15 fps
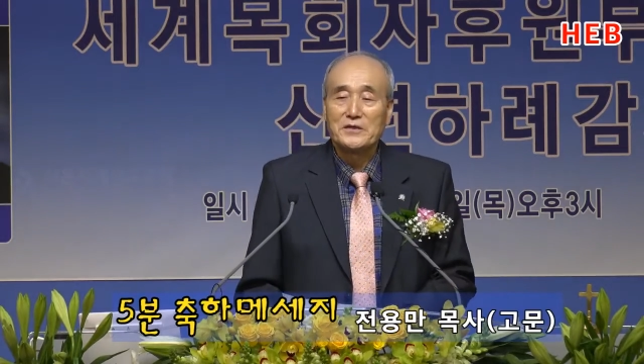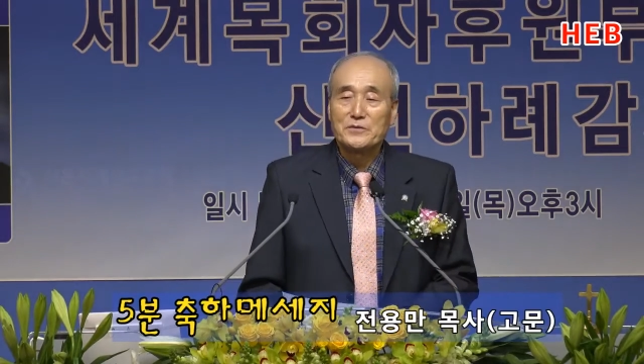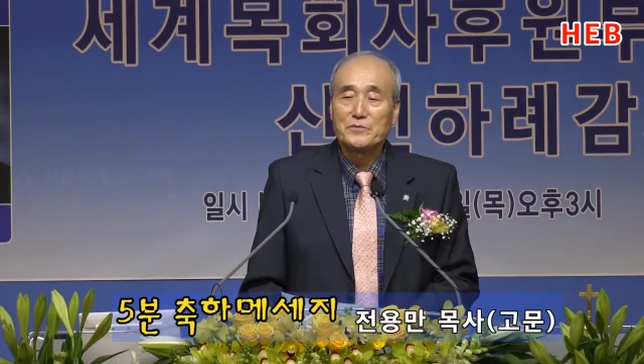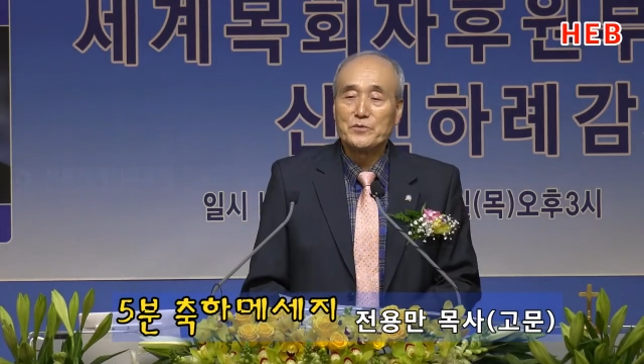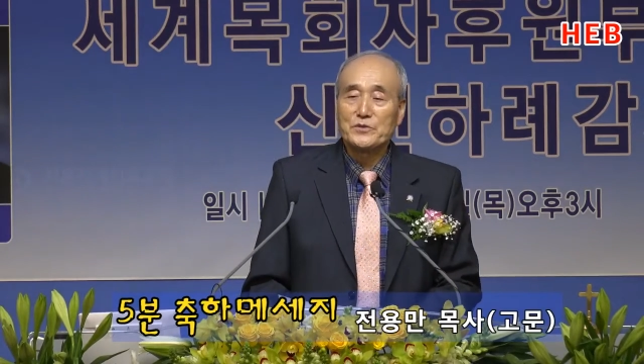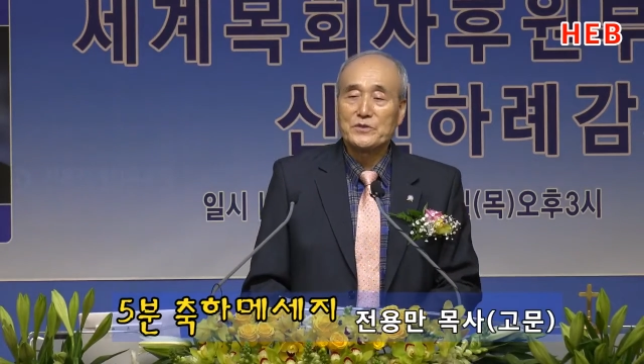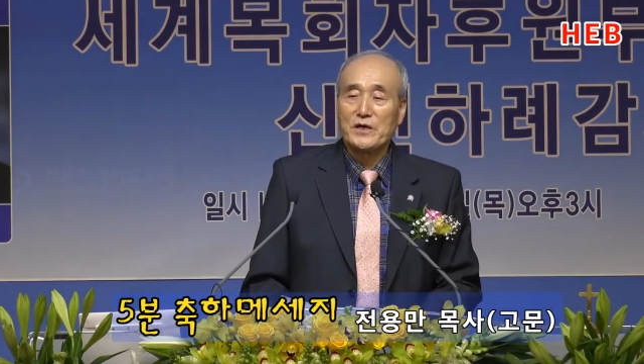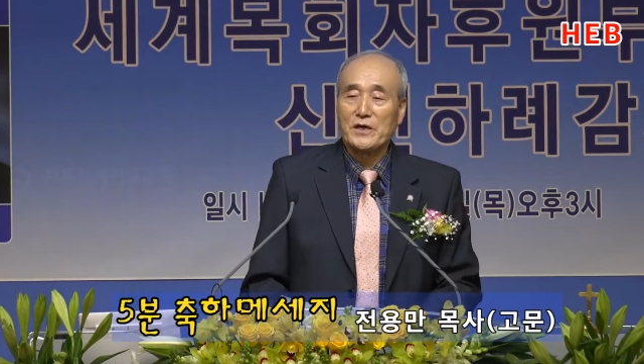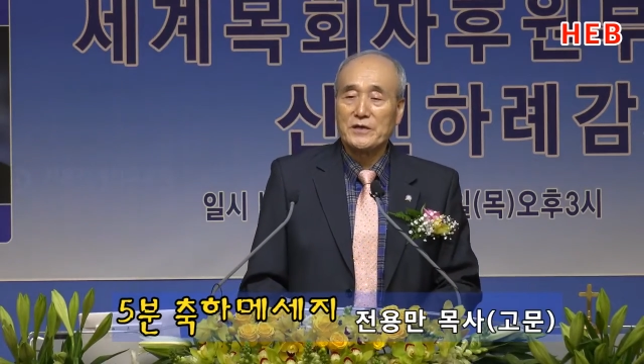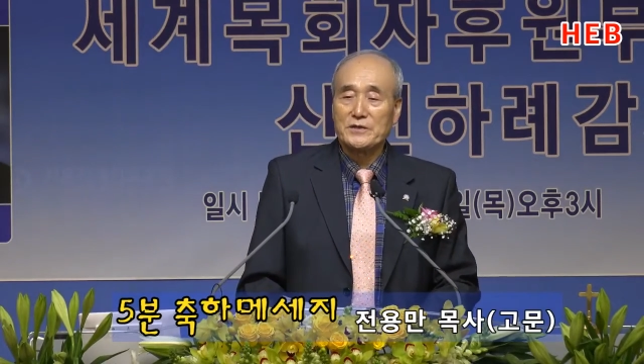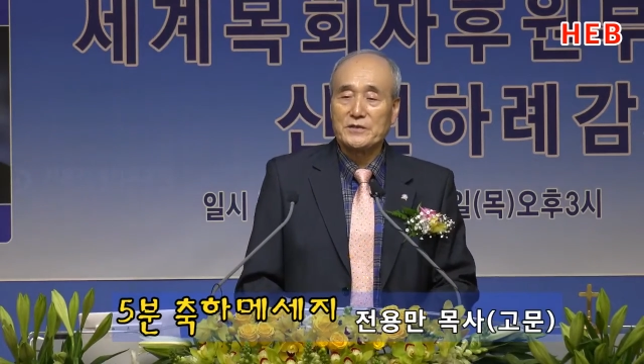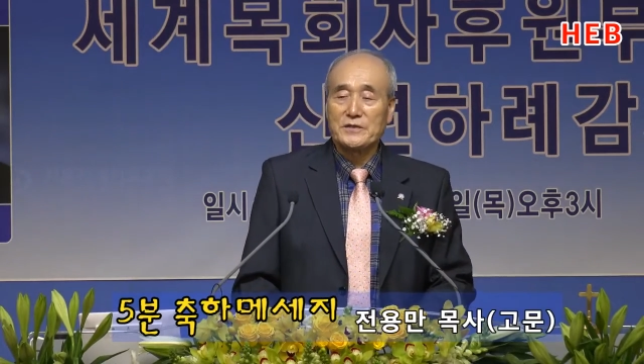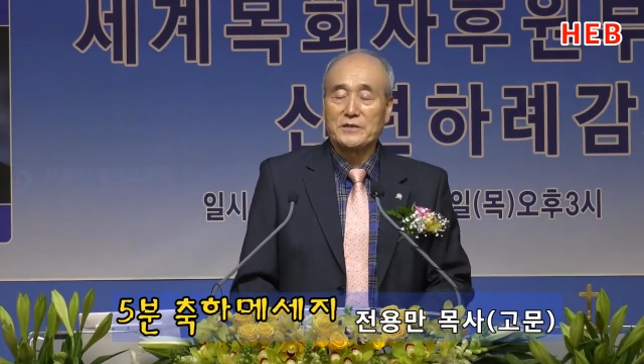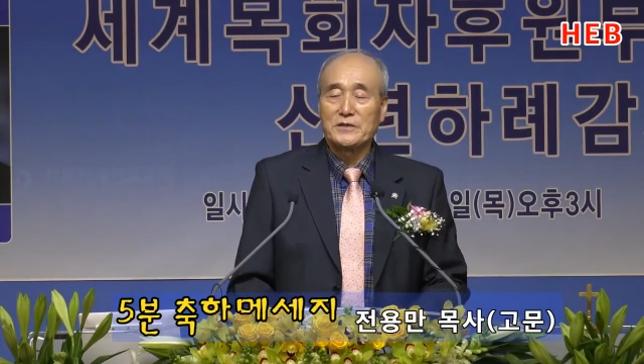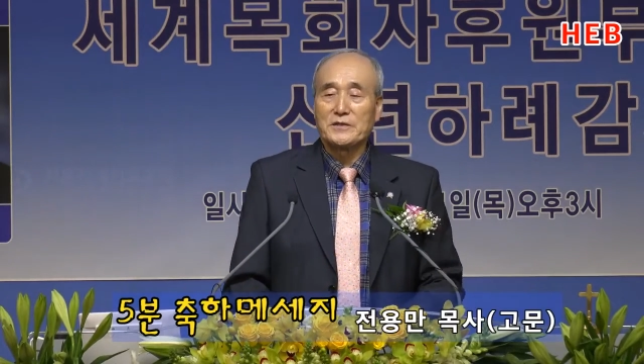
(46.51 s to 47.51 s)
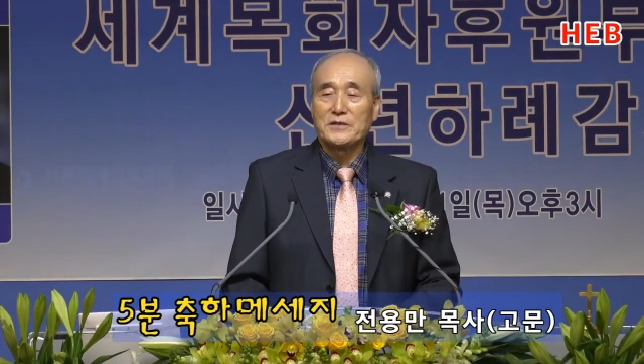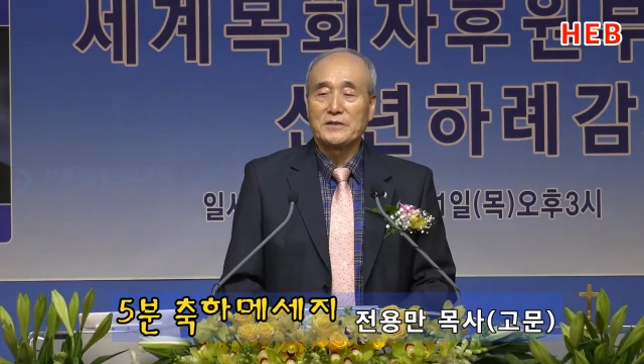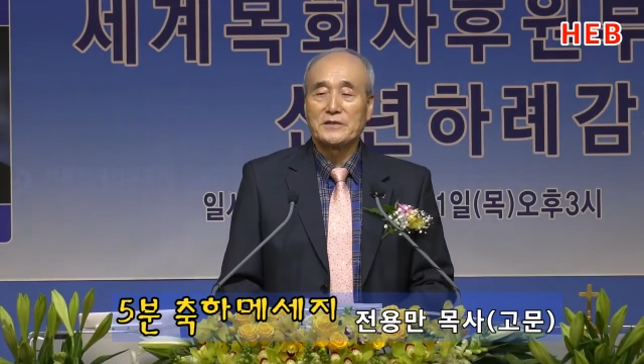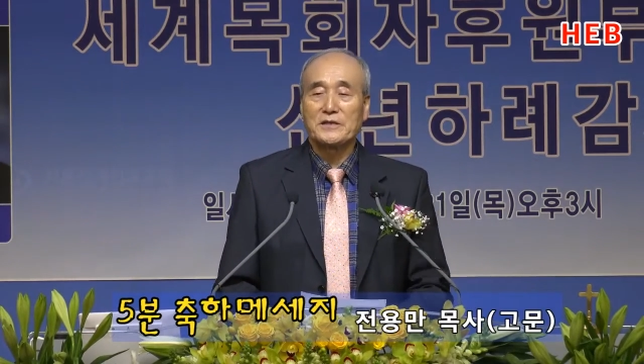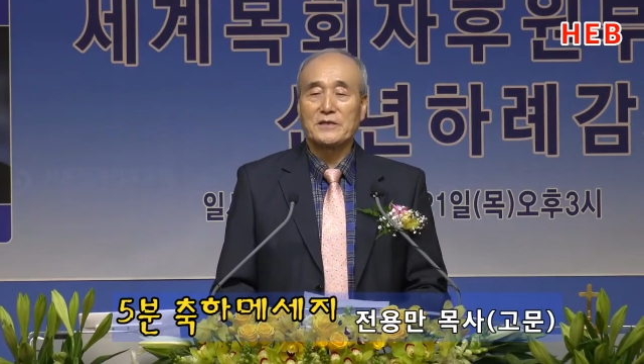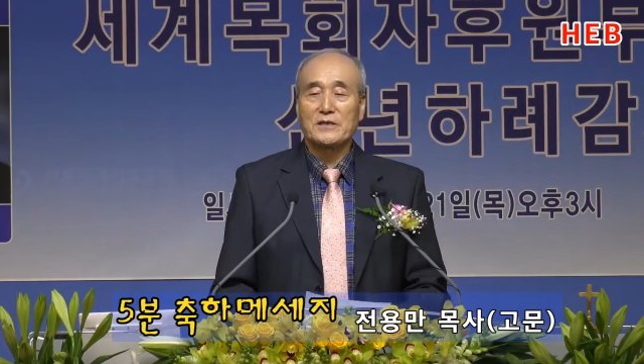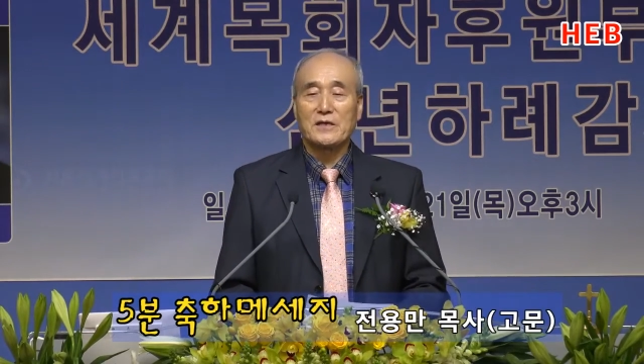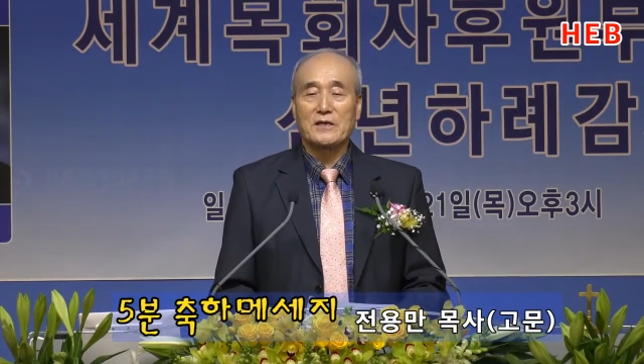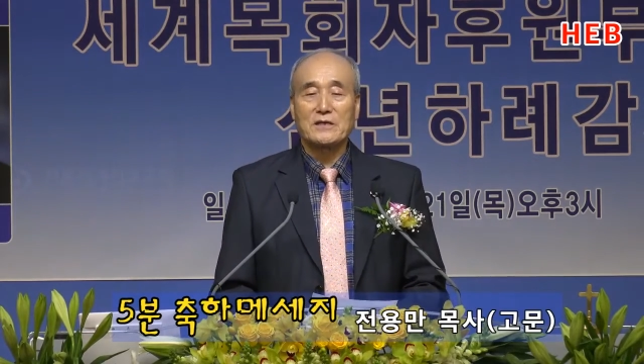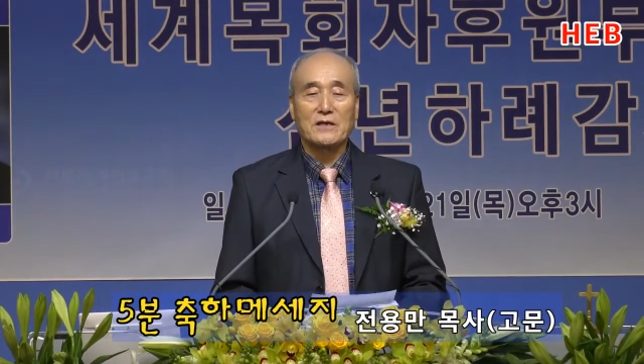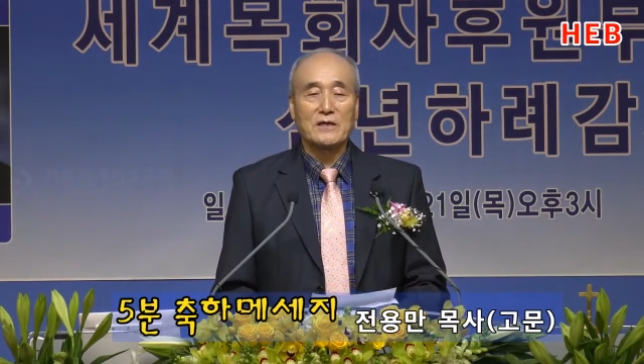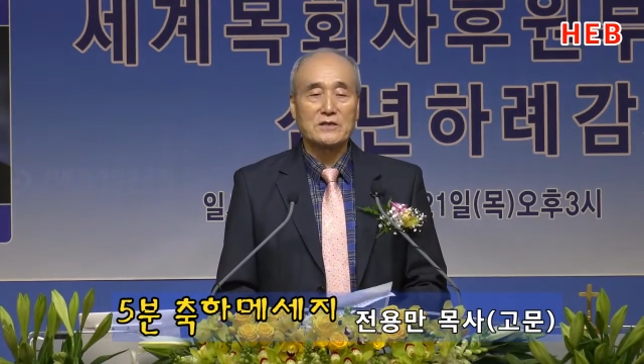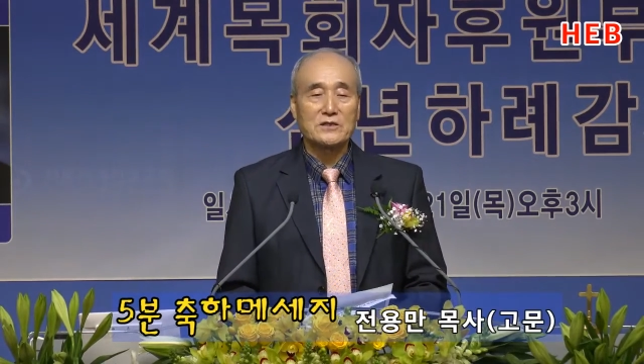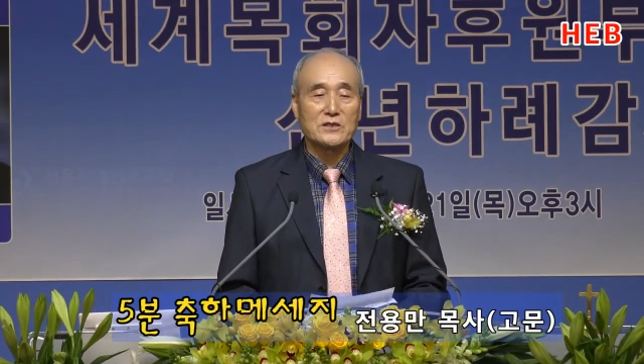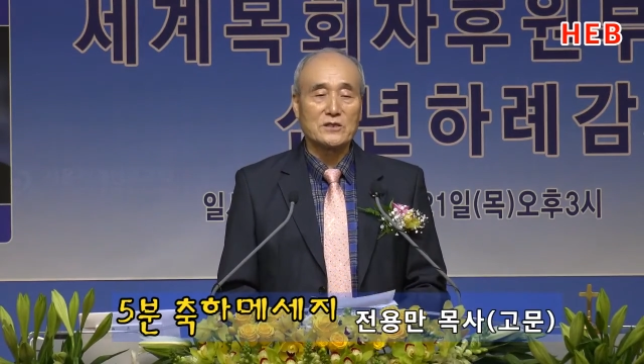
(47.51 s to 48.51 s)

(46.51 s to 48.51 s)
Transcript: 신문사에서 갖다가